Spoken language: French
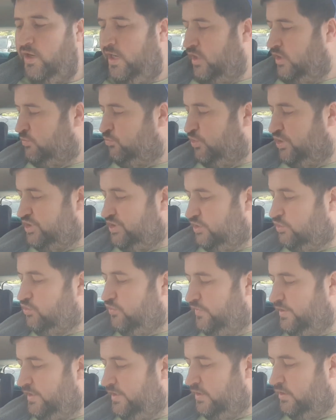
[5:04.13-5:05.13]
voilà moi j'ai
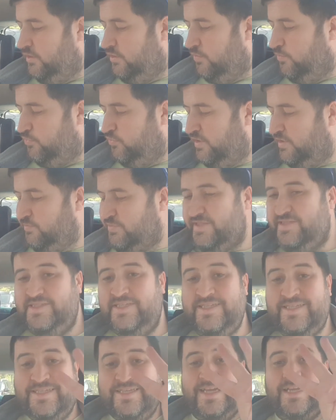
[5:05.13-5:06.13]
trouvé euh, pour être
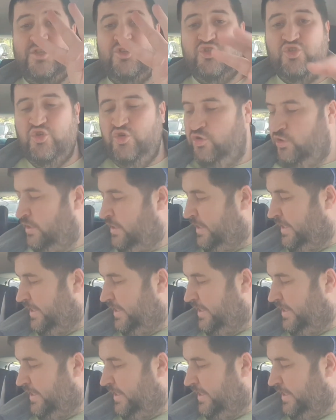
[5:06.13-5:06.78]
précis quatre jeux